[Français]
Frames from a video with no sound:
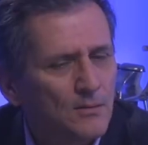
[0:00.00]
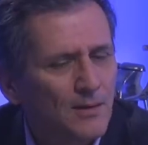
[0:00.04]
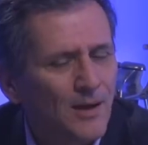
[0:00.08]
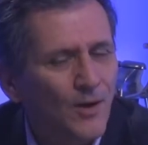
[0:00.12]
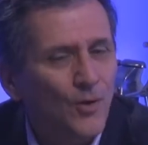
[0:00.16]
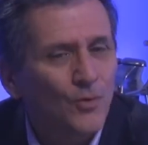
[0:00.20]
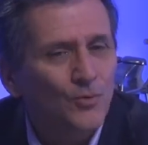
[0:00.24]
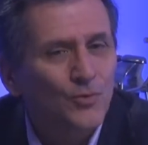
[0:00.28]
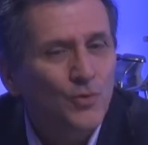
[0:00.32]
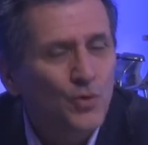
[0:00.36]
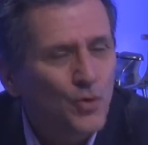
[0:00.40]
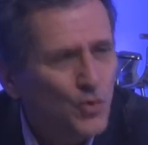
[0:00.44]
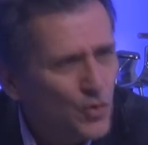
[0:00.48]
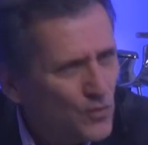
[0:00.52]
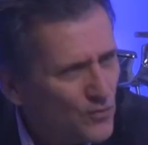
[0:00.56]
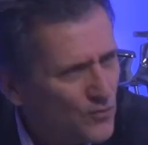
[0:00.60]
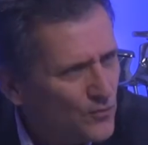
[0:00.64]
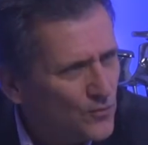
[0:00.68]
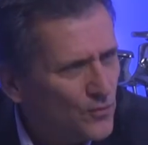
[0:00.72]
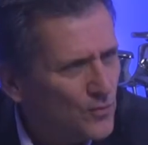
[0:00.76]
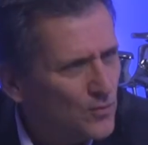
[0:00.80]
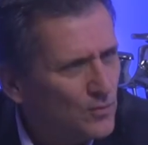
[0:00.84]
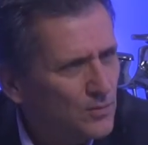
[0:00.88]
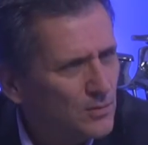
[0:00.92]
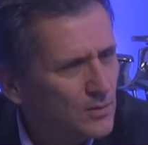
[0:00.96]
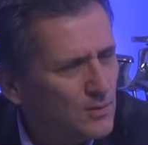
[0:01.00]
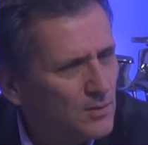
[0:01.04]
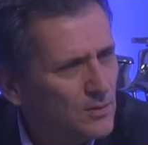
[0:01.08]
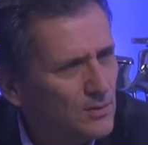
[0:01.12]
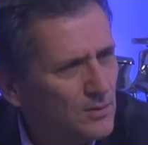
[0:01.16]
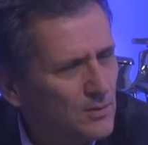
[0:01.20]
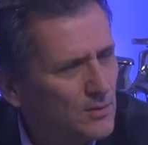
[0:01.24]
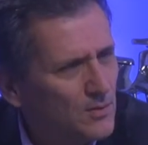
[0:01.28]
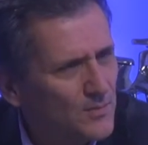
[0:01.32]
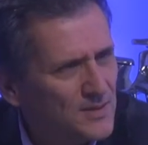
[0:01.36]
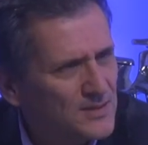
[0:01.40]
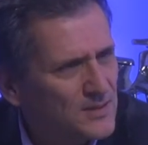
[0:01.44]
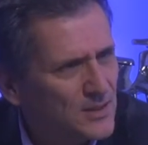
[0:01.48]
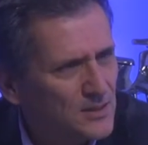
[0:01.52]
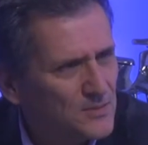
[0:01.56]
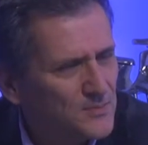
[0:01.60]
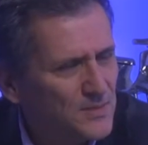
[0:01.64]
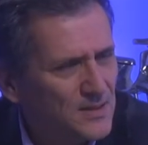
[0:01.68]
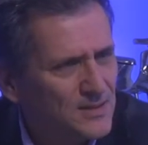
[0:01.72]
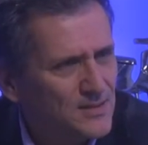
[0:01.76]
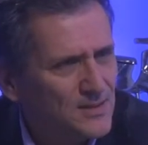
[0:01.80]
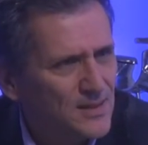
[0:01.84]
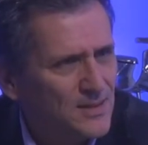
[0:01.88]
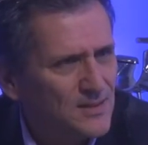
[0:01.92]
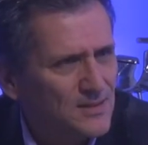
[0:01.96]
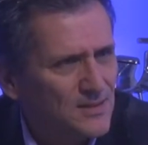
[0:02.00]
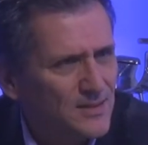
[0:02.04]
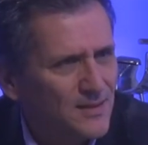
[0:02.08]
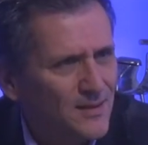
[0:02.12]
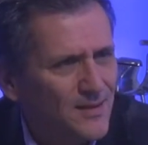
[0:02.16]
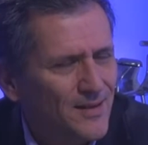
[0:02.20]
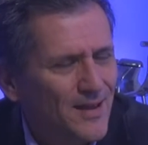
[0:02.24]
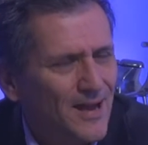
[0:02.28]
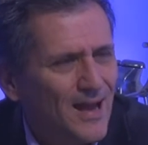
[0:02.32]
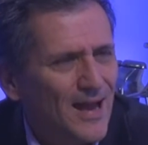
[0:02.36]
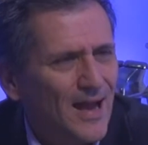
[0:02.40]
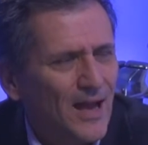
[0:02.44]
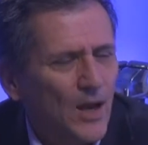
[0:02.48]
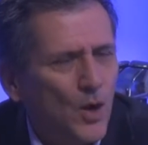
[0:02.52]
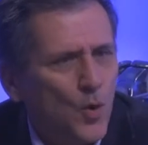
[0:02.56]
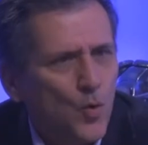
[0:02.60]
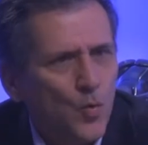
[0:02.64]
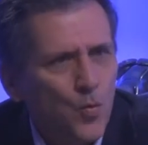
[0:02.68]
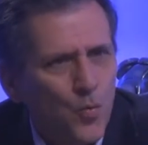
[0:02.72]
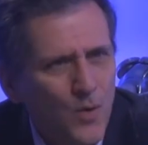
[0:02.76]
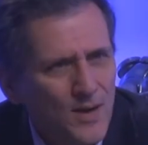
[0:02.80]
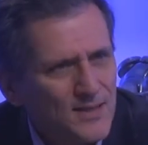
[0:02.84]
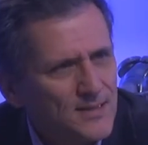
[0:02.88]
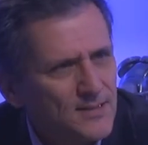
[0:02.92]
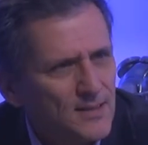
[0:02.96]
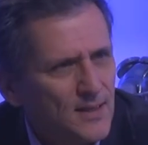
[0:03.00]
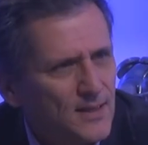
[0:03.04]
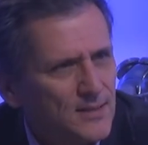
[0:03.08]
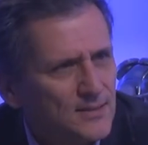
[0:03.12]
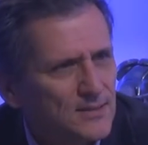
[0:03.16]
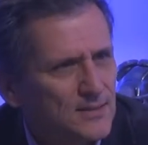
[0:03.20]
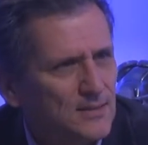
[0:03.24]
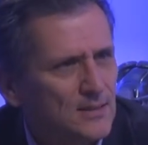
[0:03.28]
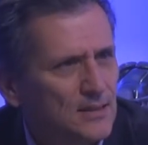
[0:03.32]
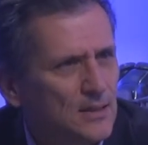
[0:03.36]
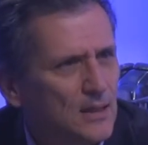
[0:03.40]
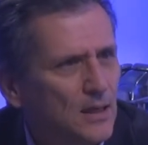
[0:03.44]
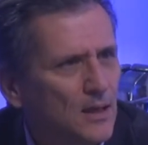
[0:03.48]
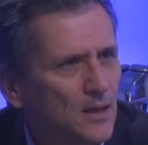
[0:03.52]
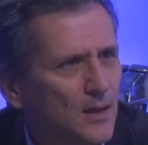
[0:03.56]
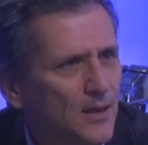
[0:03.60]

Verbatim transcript: Alors, que vaut le master spécialisé À quoi sert-il